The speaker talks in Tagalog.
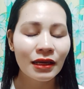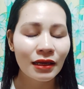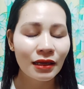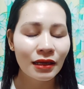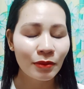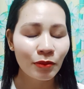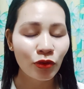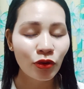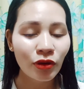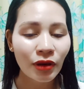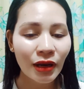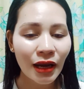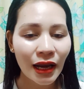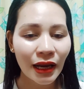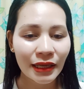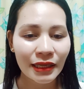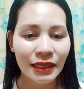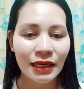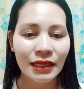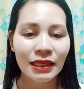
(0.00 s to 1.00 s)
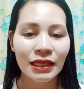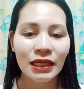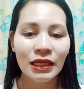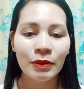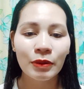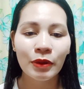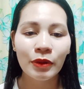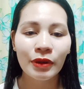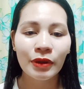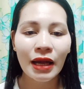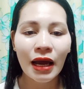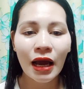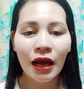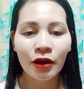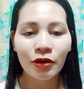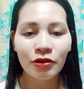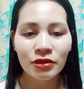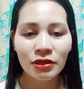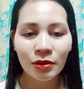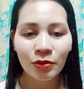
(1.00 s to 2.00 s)
mo kakayanin na mawala
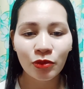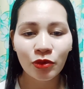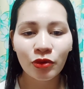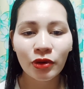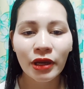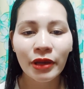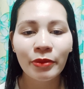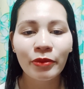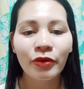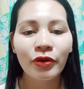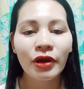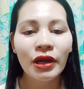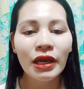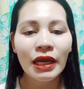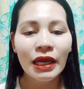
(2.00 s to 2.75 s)
ako sa buhay mo